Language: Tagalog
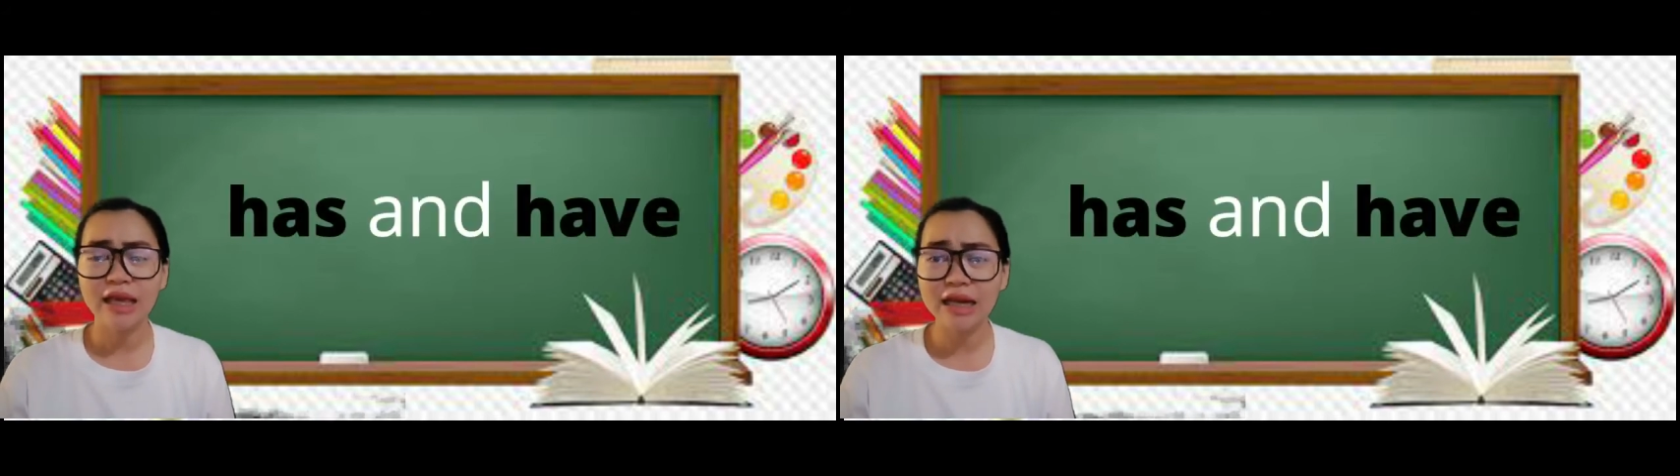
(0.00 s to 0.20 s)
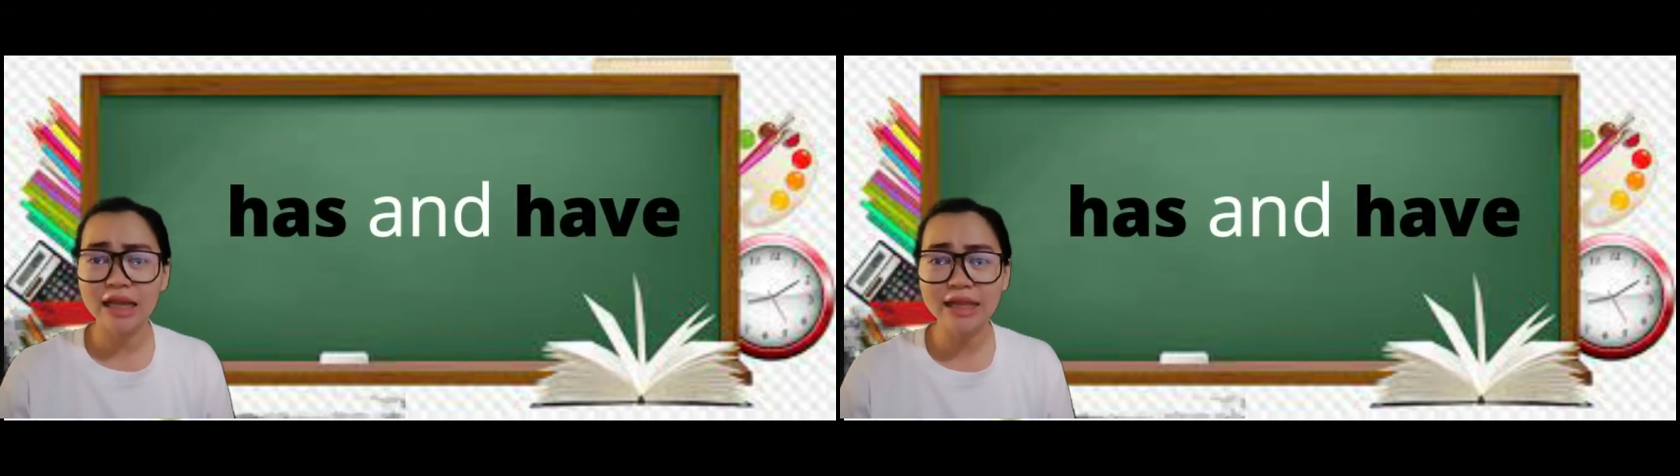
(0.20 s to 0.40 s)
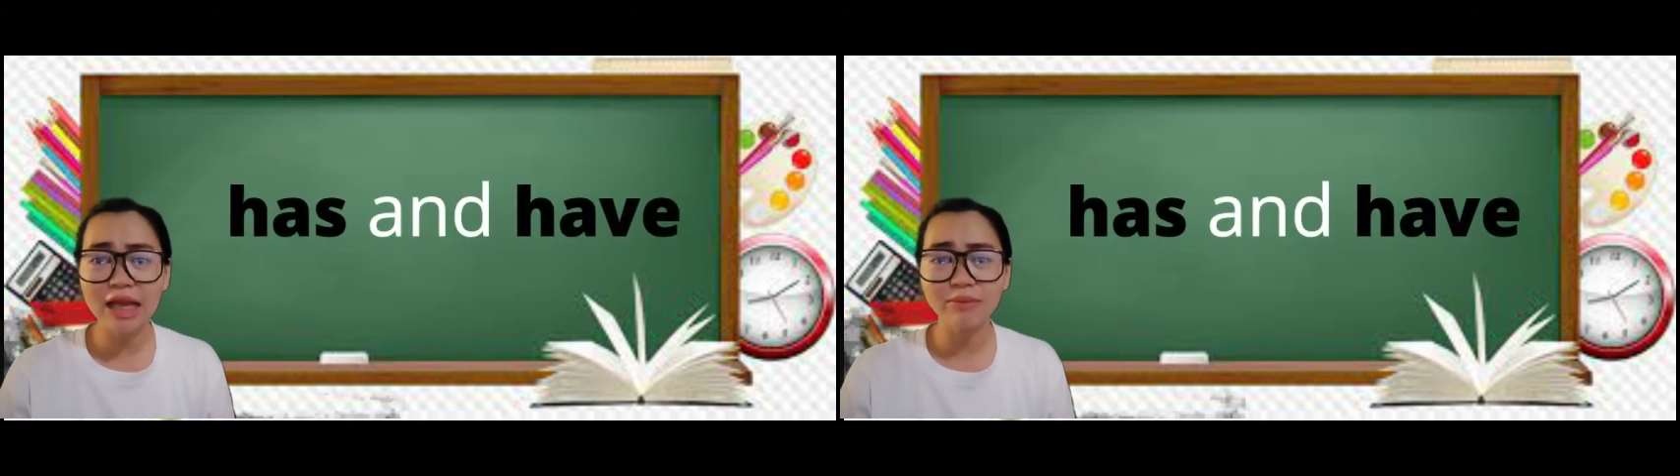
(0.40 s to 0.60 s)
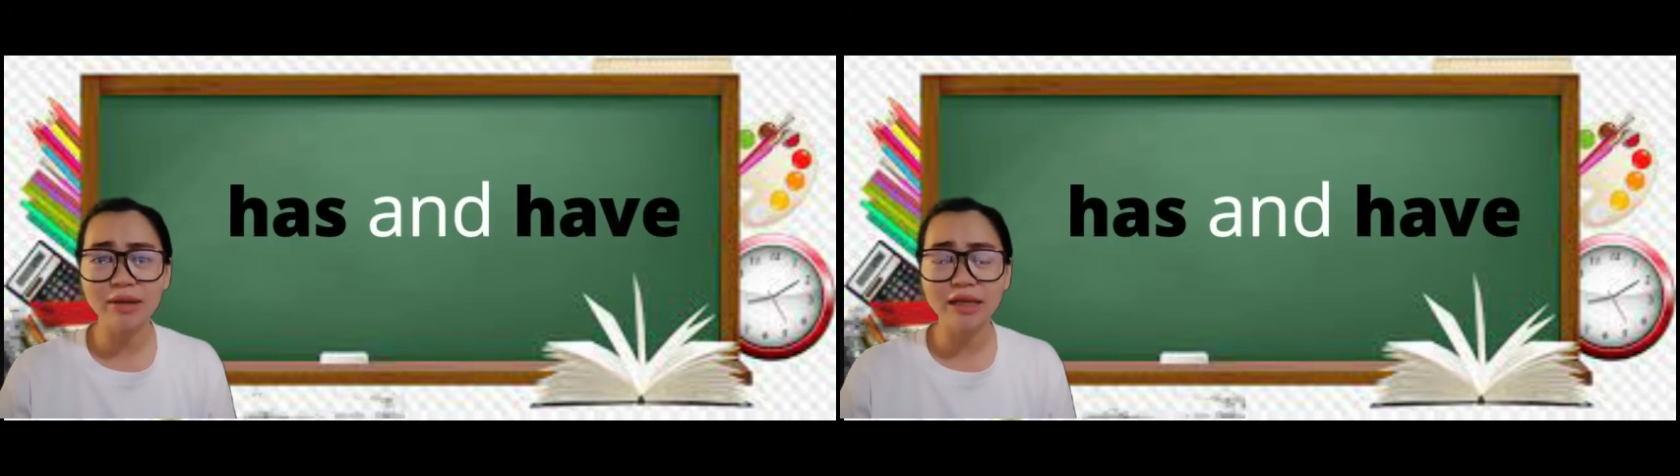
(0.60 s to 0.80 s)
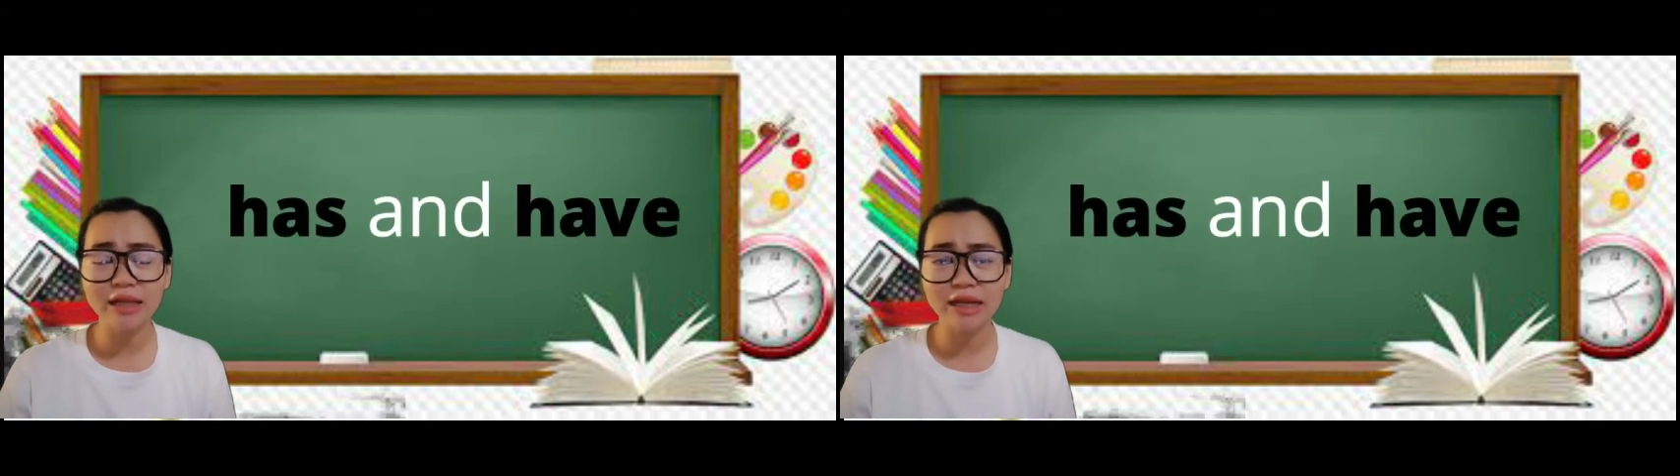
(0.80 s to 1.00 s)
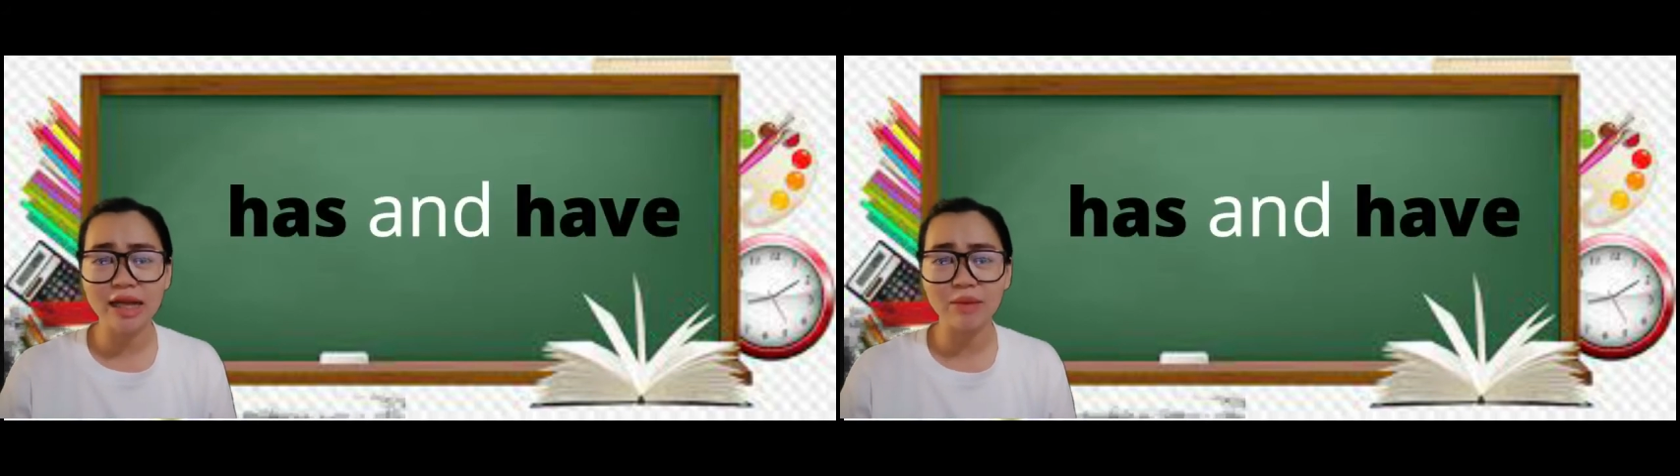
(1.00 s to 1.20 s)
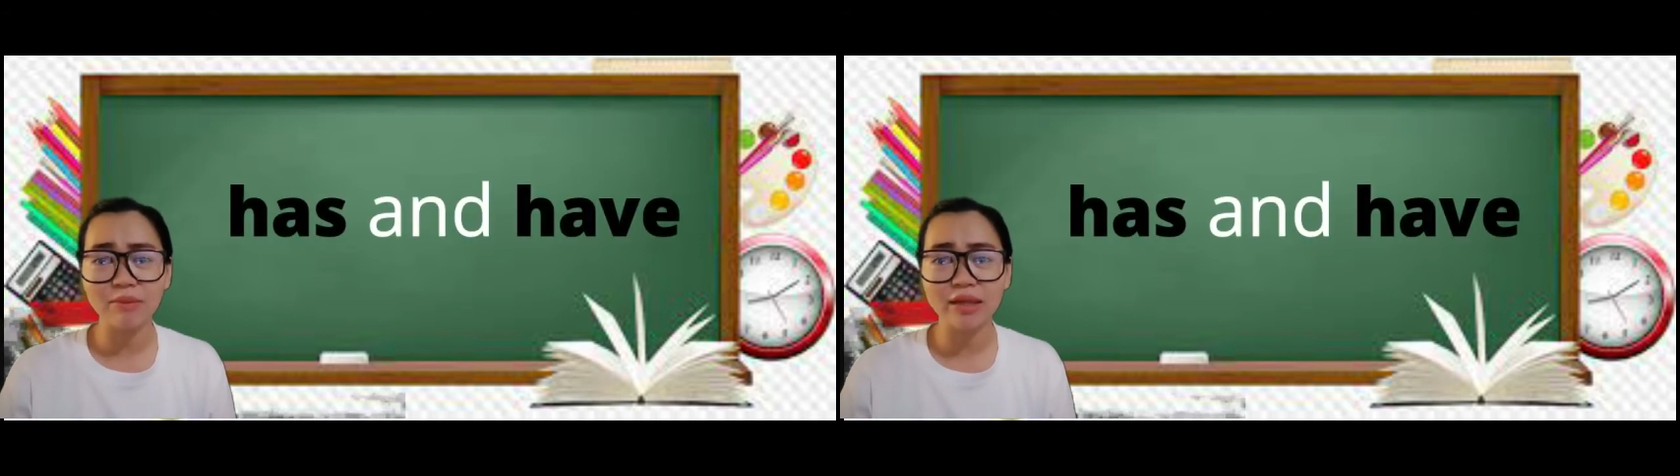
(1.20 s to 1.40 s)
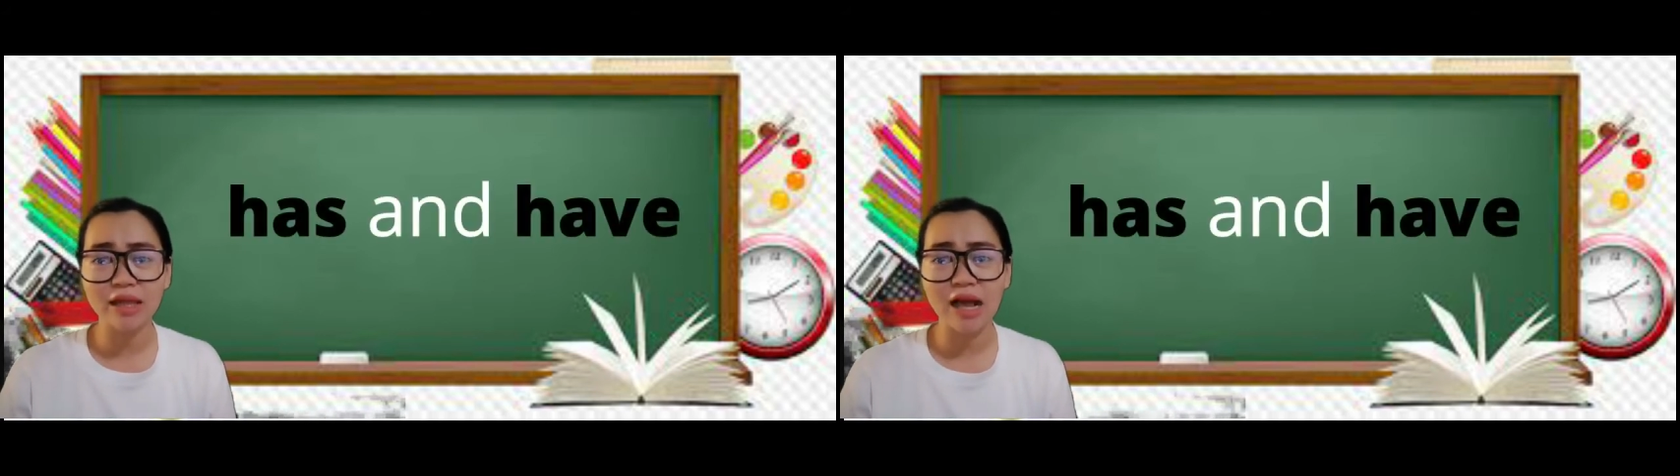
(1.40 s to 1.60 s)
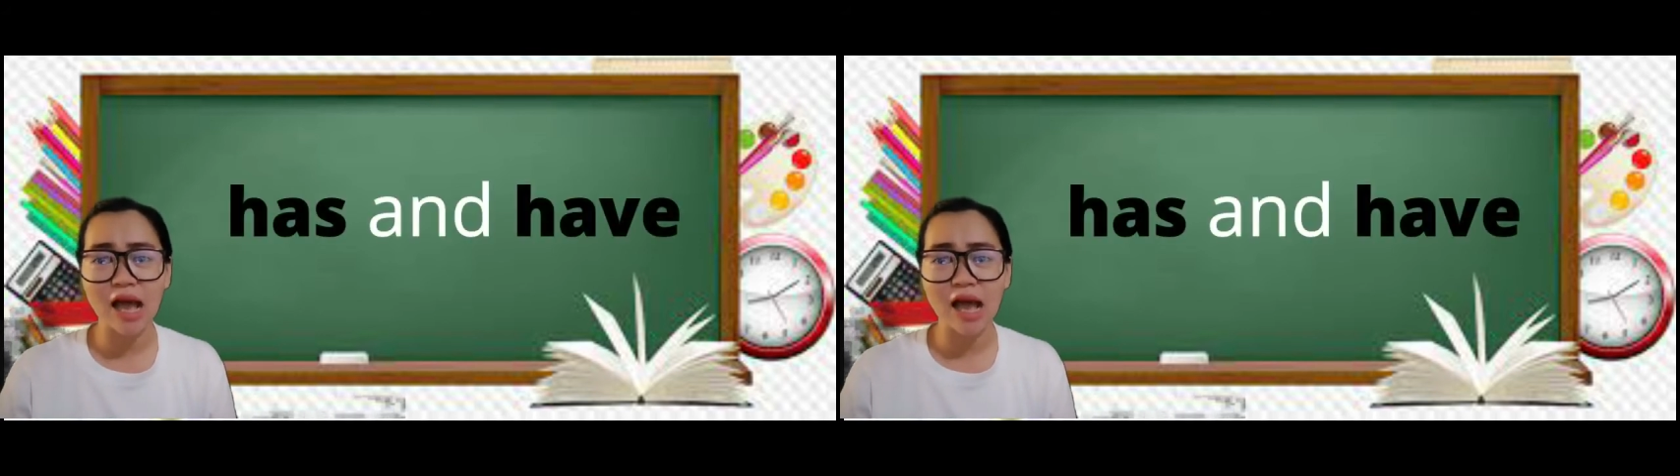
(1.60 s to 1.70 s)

Kailan nga ba ginagamit